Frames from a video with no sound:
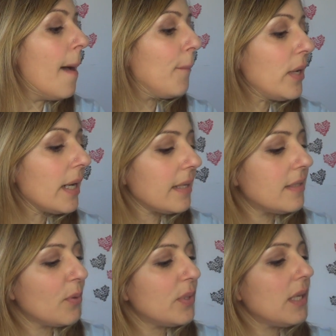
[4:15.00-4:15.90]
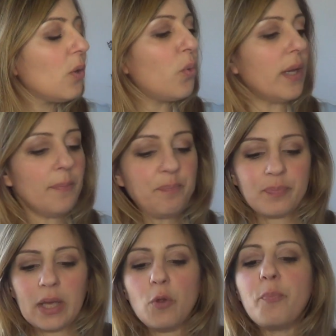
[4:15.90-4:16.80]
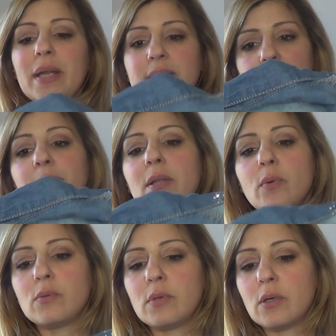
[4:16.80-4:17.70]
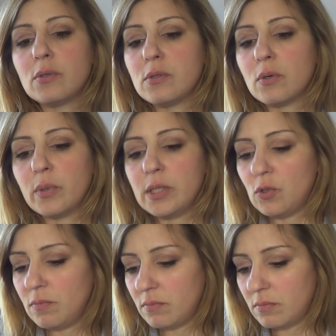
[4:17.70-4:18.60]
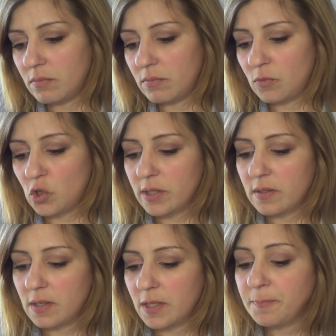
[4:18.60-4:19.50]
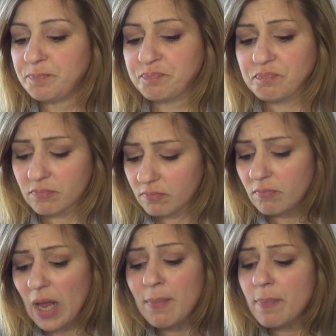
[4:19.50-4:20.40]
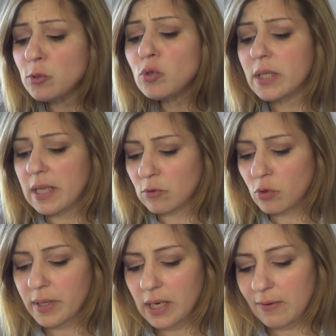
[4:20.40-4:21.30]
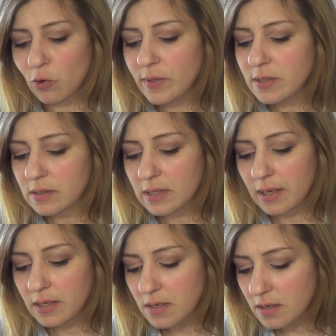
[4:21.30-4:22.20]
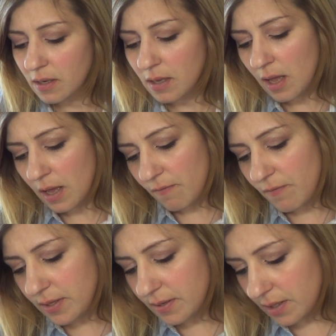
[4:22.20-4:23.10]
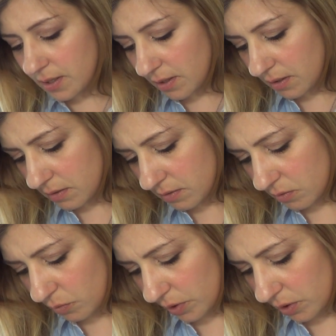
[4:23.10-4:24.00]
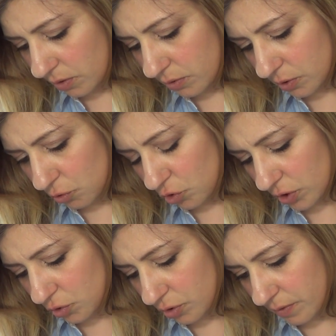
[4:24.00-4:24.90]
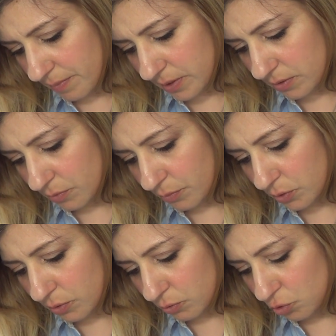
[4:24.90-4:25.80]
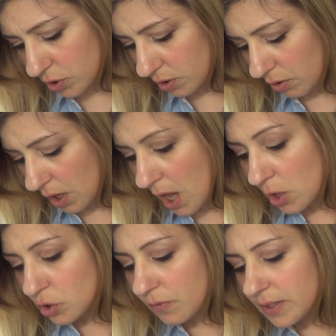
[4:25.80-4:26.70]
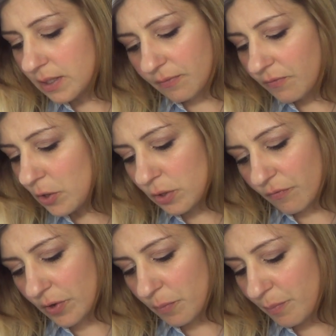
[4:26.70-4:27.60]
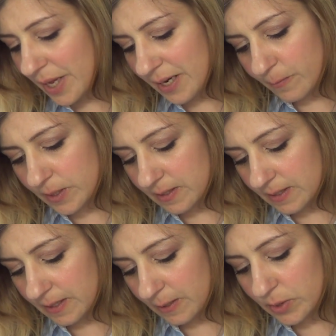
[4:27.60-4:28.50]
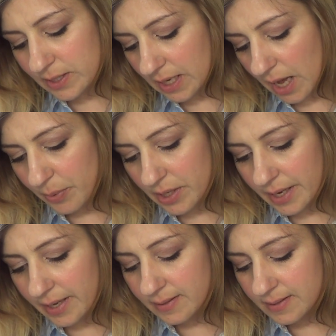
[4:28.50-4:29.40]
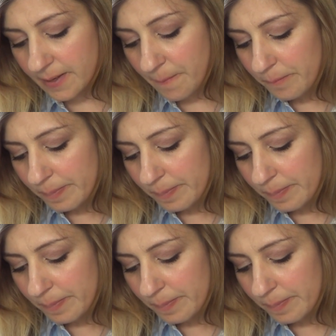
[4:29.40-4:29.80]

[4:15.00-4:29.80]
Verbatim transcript: poi ragazzi questa qui l'ho presa sempre da questo negozio qui di mh, mm, Ginesini e mi è piaciuta tanto perché l'avevo vista in vetrina qui che cosa c'è, ci dovrebbe essere un bottoncino sono fatte davvero davvero bene questi, questi capi ragazze